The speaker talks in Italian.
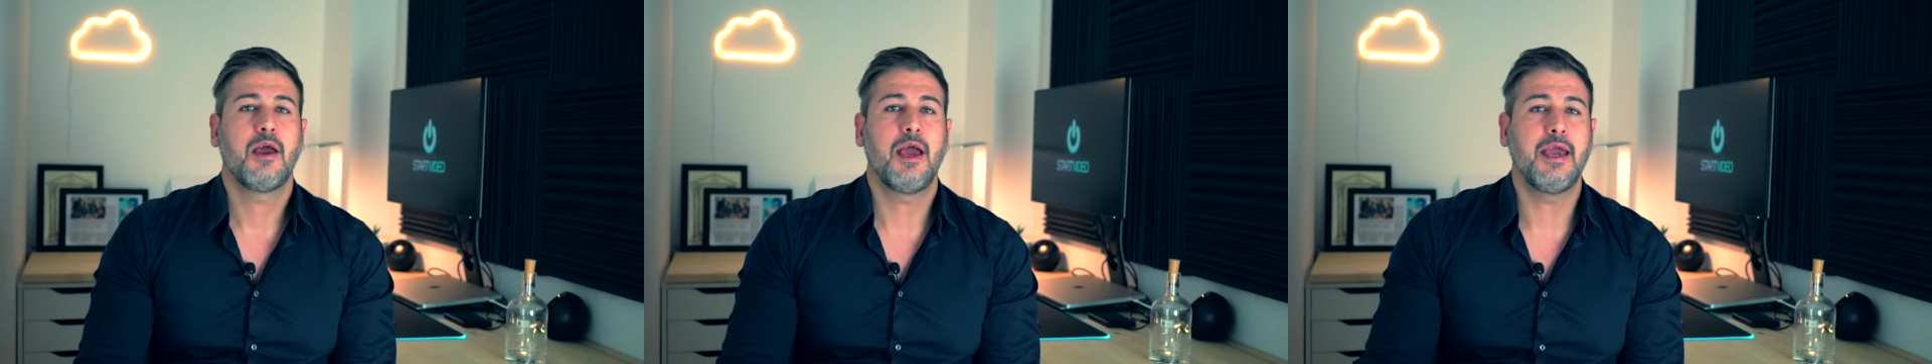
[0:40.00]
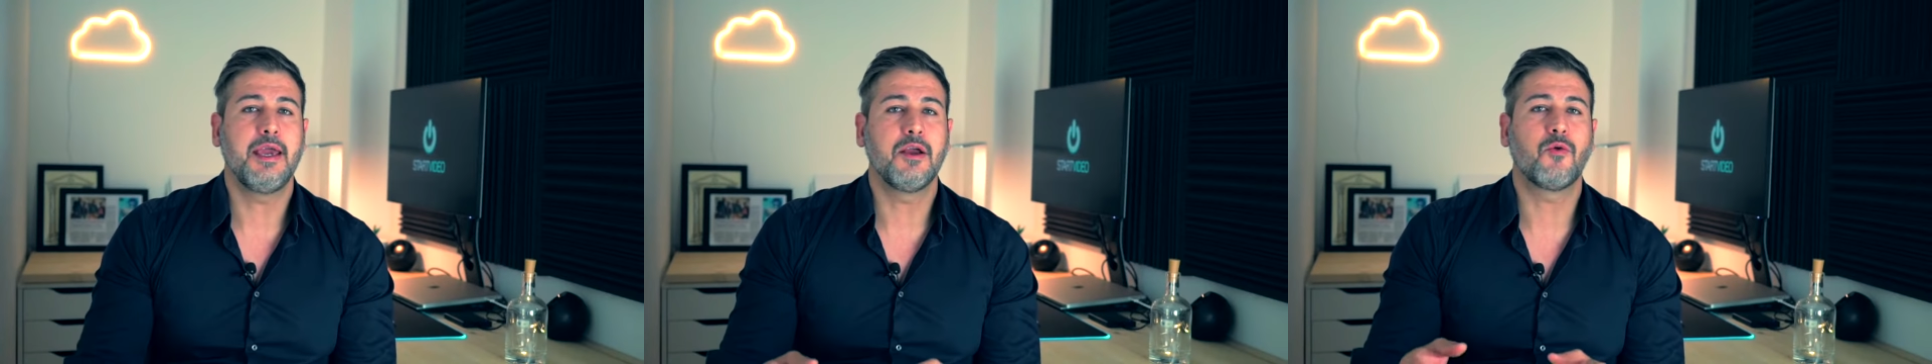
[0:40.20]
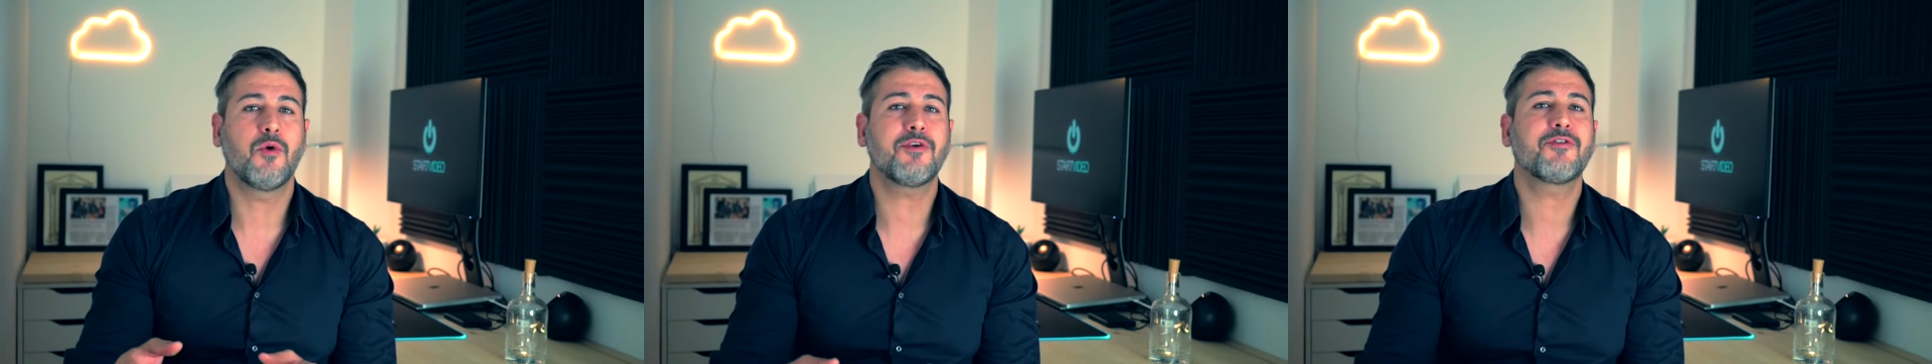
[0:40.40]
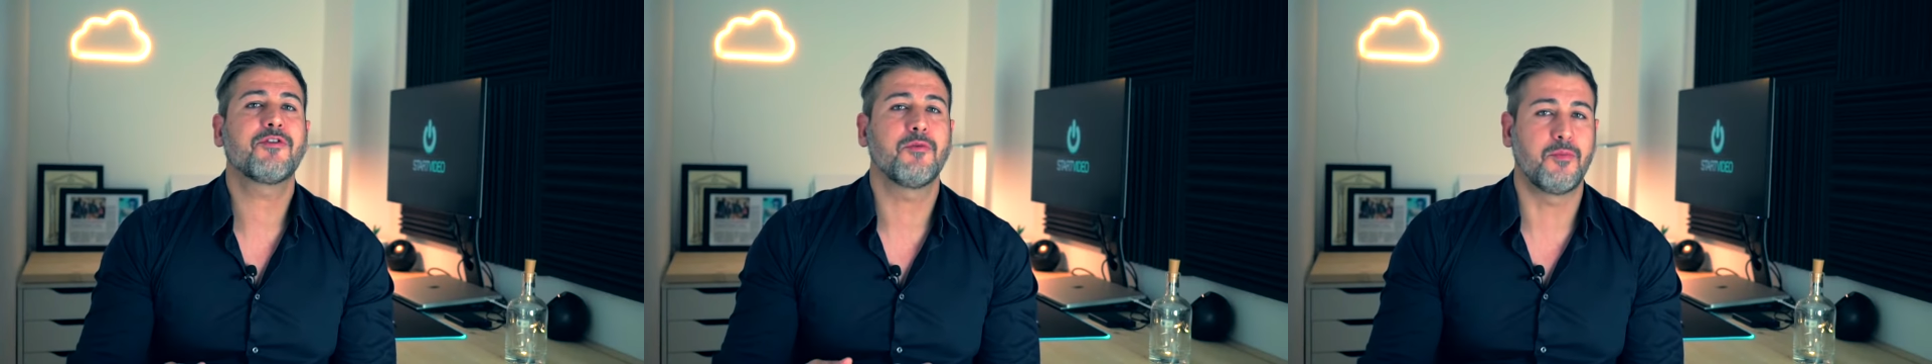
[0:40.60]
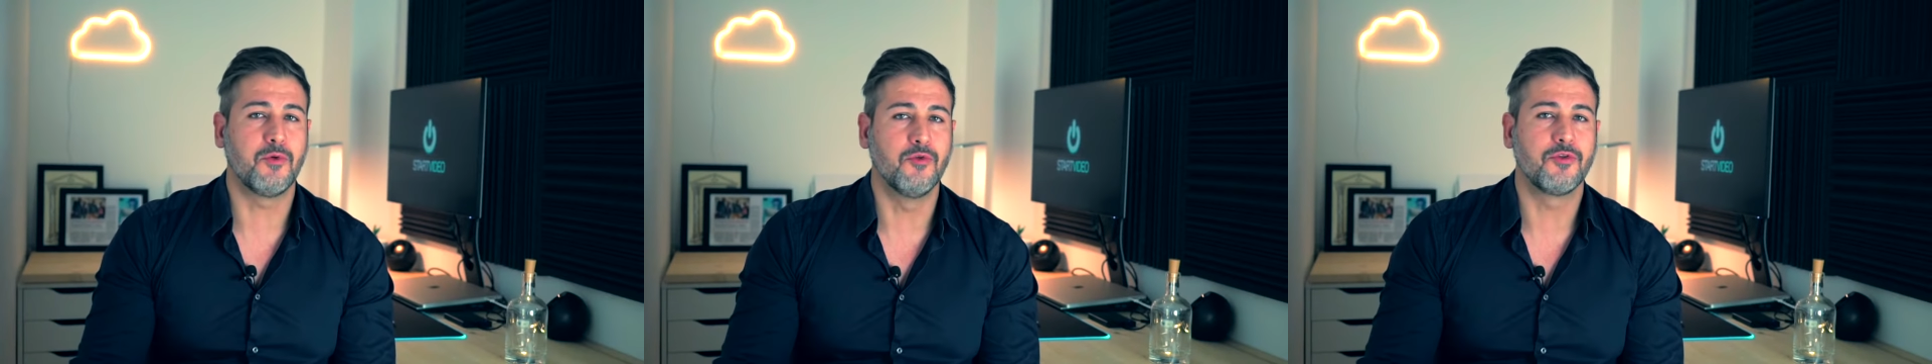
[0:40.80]
E in
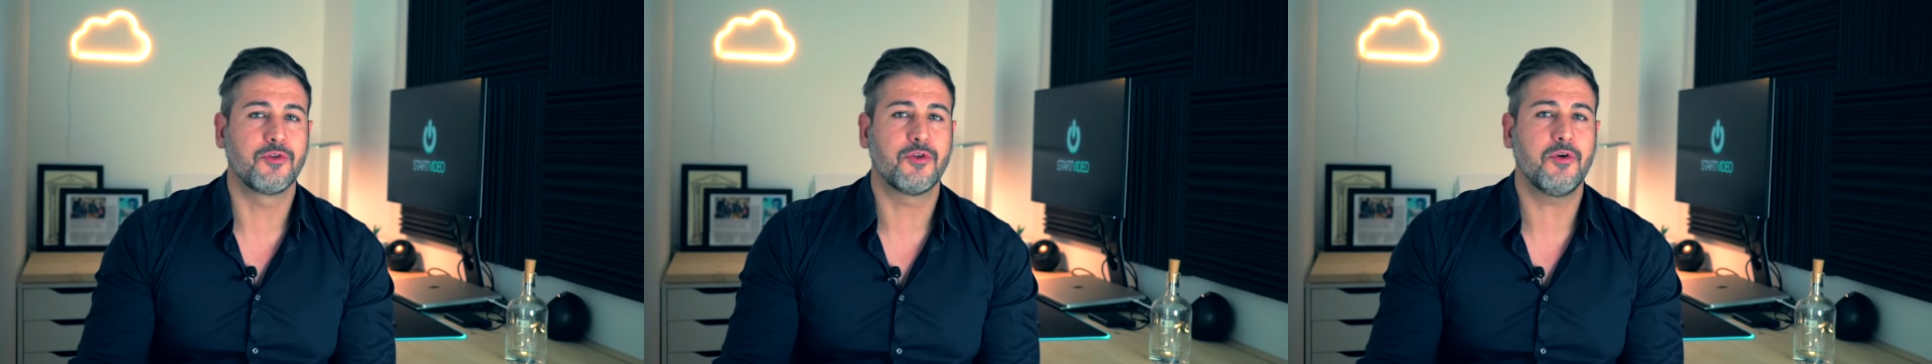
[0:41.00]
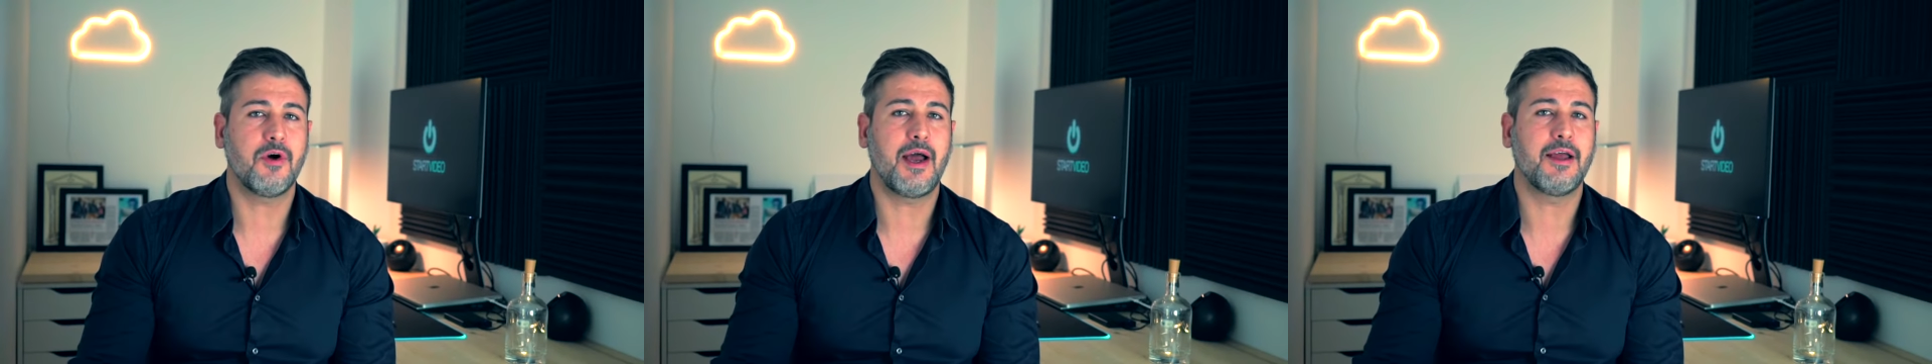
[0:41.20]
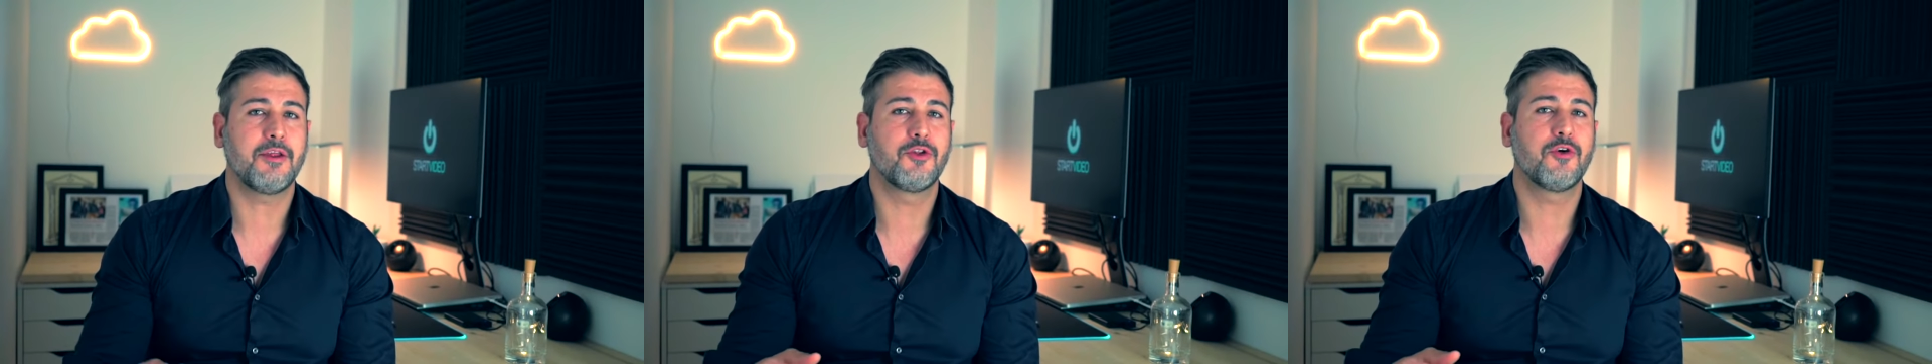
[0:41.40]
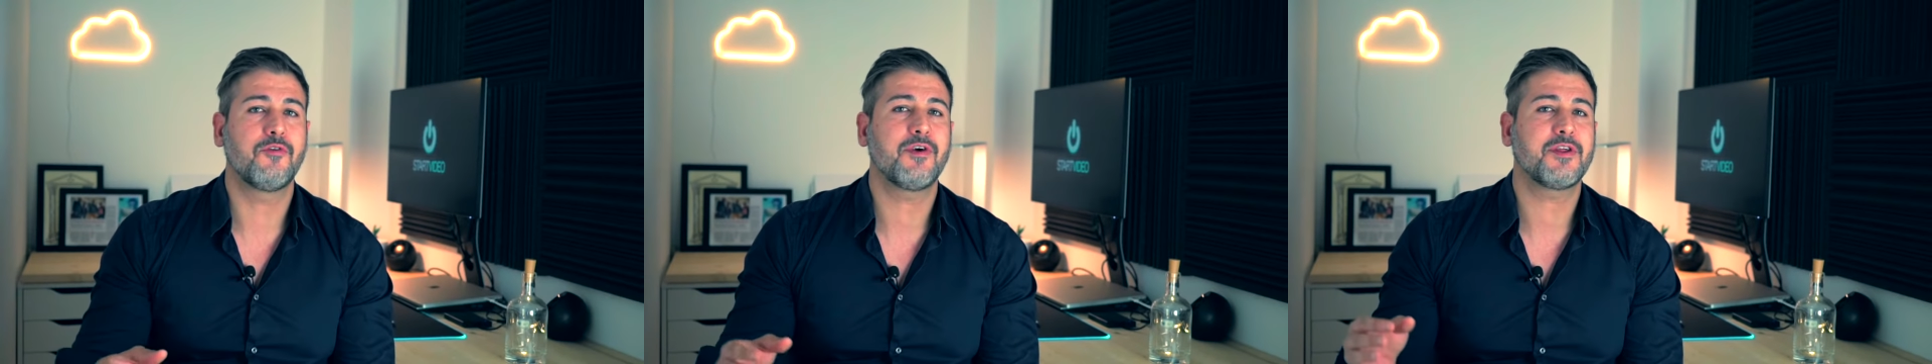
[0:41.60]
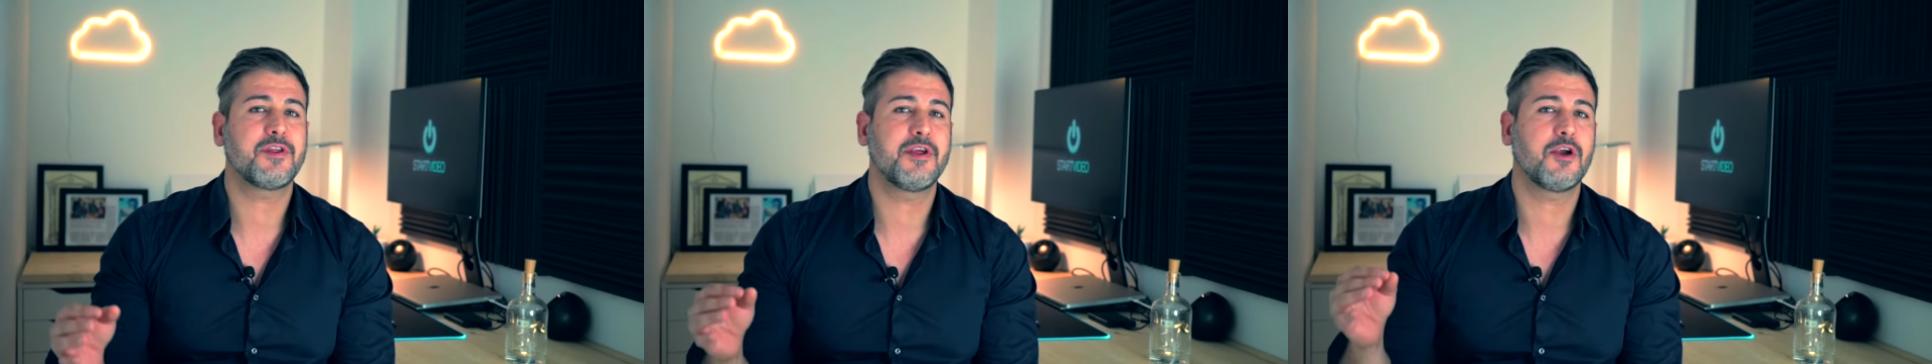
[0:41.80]
questo punto è
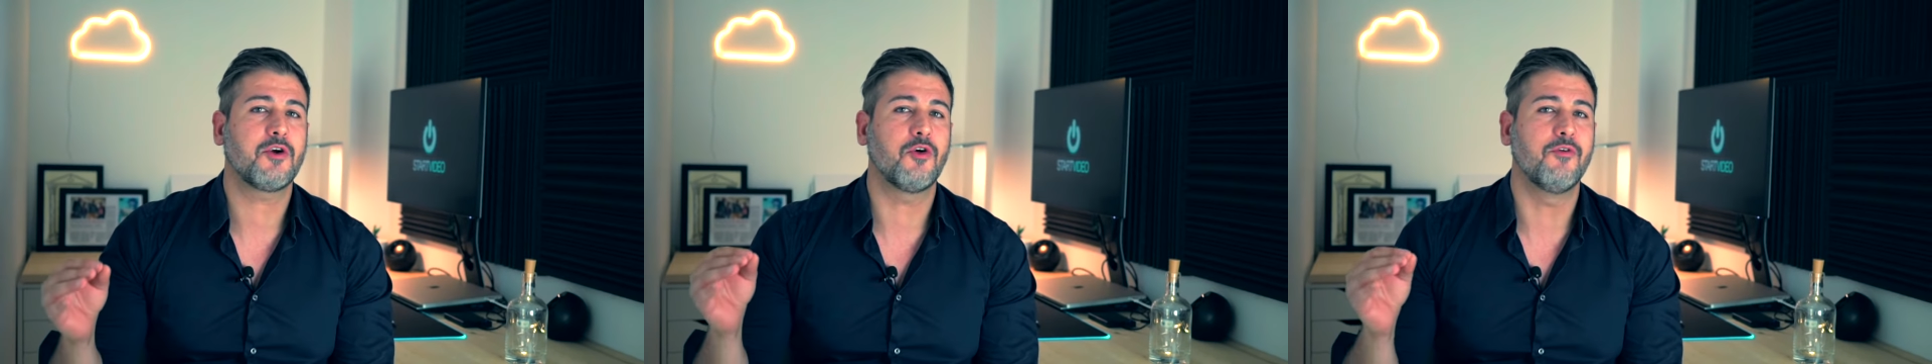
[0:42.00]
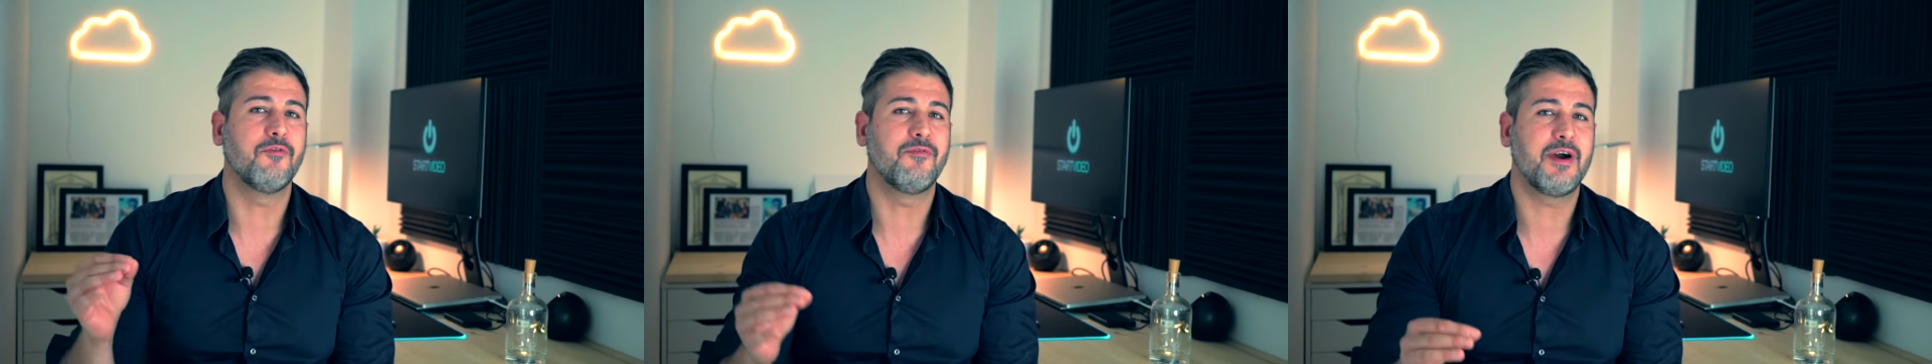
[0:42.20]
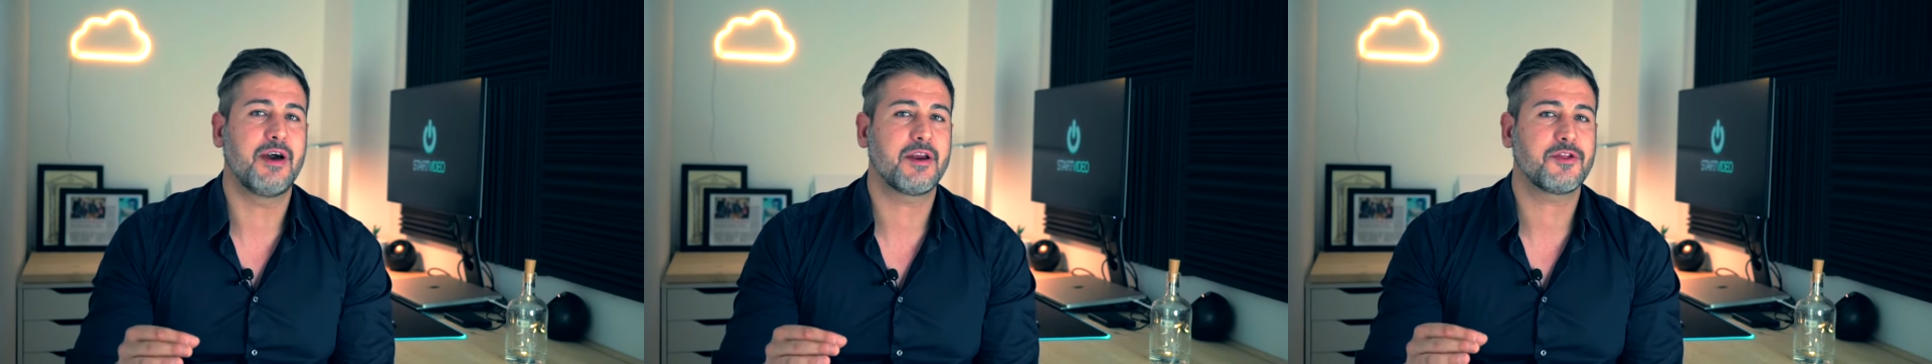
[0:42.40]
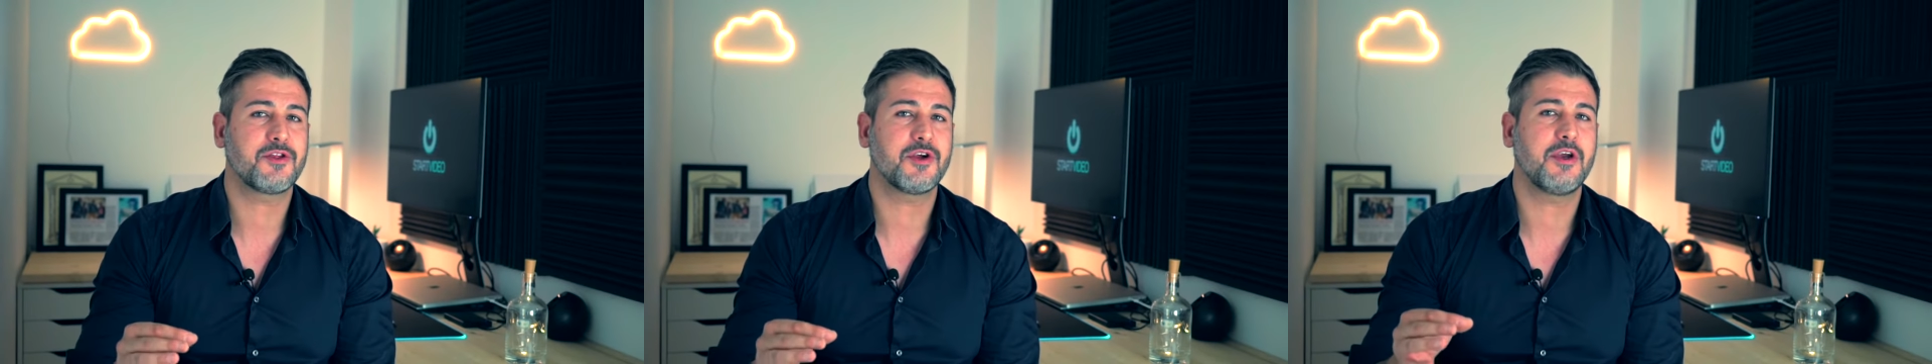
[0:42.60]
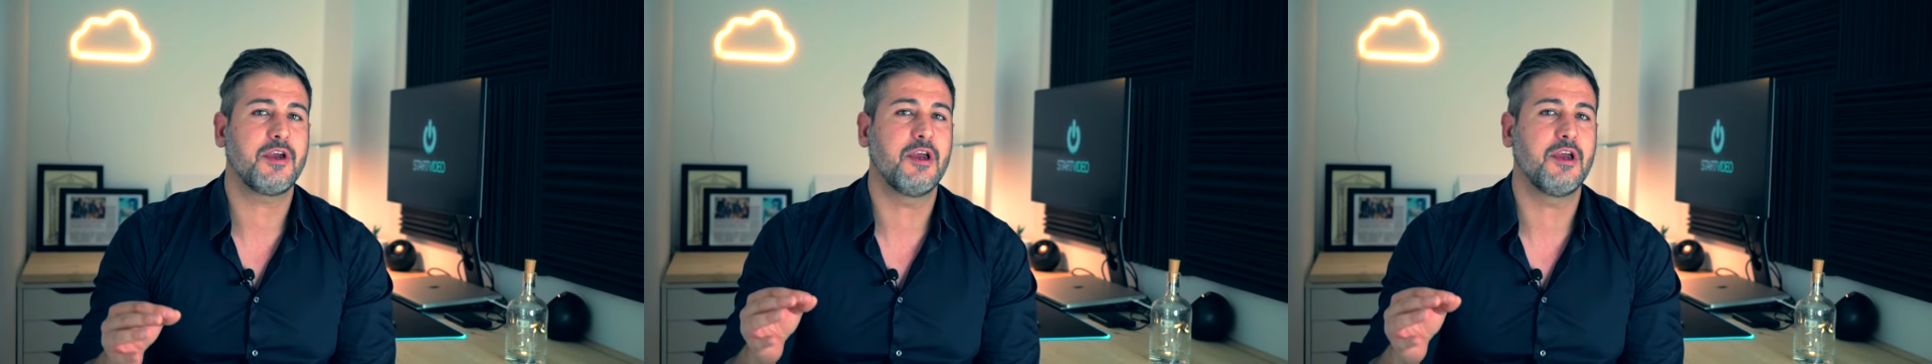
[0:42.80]
dove si converge